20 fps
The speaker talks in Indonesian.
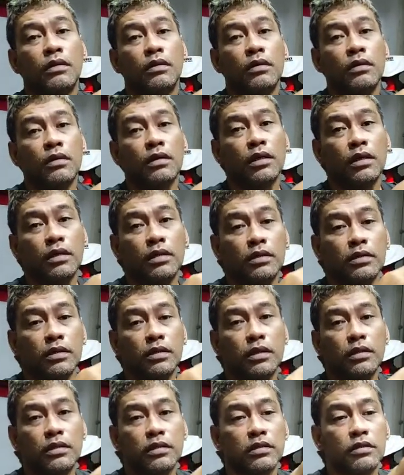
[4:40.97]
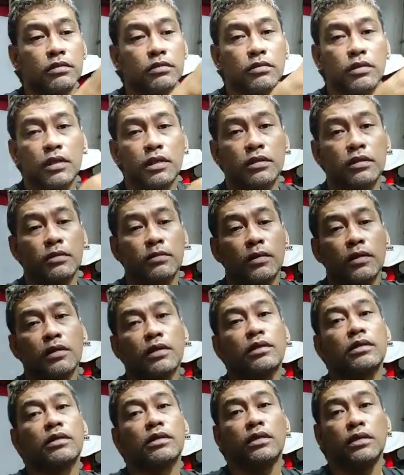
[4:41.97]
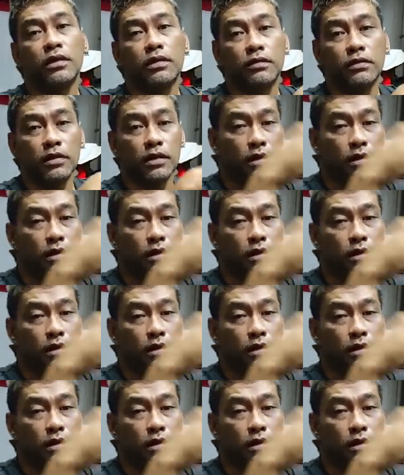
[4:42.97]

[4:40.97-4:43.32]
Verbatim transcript: Mm. Ini sih hanya sesuai kacamata sih ini.